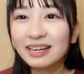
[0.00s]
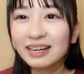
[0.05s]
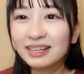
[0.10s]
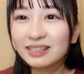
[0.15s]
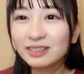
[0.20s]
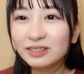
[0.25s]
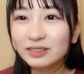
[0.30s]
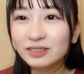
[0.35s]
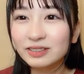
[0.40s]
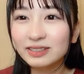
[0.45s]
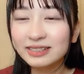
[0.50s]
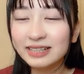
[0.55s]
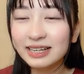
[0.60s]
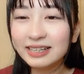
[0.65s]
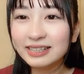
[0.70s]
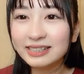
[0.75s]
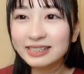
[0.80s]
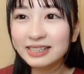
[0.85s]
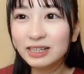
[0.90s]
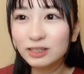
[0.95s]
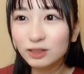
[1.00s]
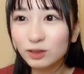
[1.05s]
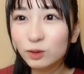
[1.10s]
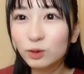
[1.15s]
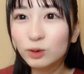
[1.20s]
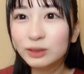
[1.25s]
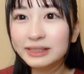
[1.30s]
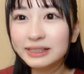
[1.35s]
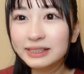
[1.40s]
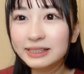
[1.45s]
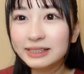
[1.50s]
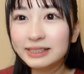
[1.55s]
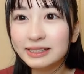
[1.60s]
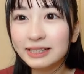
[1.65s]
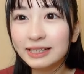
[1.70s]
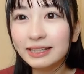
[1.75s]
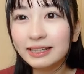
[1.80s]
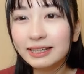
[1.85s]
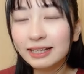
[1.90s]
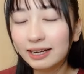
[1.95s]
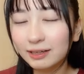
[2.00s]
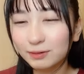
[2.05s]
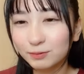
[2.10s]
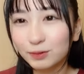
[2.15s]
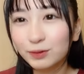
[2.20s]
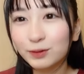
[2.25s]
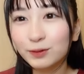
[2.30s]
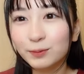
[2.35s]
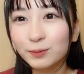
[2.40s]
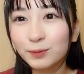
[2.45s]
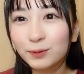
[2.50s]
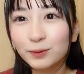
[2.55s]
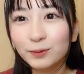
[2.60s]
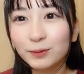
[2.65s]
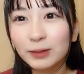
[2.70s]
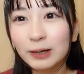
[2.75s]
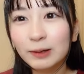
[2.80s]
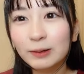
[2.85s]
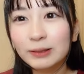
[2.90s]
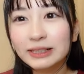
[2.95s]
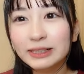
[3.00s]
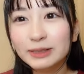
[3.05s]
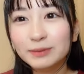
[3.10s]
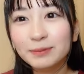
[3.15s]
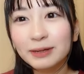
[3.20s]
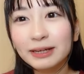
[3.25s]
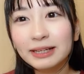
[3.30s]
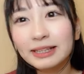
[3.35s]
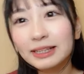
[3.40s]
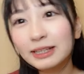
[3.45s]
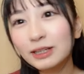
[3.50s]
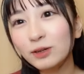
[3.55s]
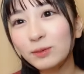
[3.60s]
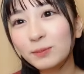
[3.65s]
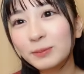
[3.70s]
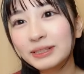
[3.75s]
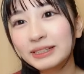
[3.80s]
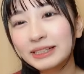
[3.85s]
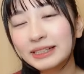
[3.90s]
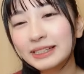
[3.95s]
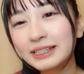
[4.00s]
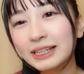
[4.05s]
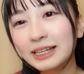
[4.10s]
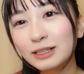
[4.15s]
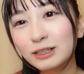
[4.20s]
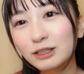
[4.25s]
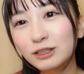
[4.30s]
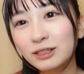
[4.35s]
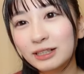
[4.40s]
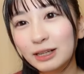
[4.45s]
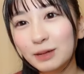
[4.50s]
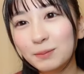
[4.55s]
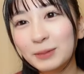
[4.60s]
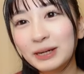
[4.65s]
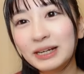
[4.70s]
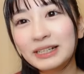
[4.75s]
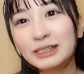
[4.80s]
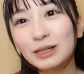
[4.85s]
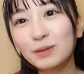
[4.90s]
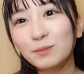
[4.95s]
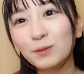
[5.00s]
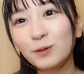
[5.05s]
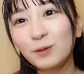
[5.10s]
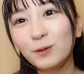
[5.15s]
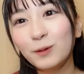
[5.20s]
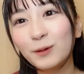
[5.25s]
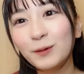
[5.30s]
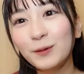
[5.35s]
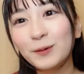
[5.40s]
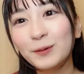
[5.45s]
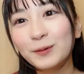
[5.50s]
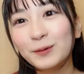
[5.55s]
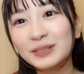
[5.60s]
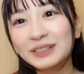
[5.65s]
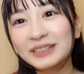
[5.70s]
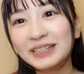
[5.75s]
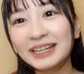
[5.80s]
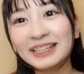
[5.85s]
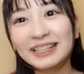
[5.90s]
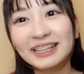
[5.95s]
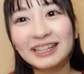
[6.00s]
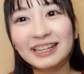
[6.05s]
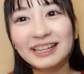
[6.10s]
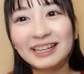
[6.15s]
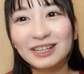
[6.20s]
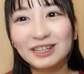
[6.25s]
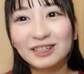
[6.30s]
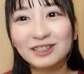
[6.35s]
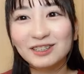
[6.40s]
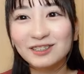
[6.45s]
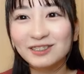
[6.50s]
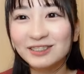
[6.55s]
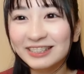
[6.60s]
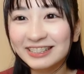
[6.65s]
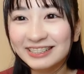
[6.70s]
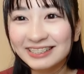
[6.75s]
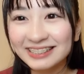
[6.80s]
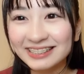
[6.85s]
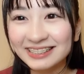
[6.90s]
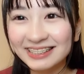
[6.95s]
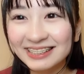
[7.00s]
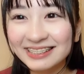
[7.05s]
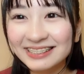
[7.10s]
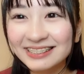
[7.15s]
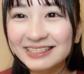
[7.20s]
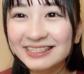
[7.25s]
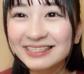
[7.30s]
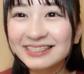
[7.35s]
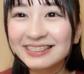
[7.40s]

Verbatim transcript: あの3期生の公式 Twitter のフォロワーを1万人を目指しているので皆さんもご協力していただけると嬉しいです。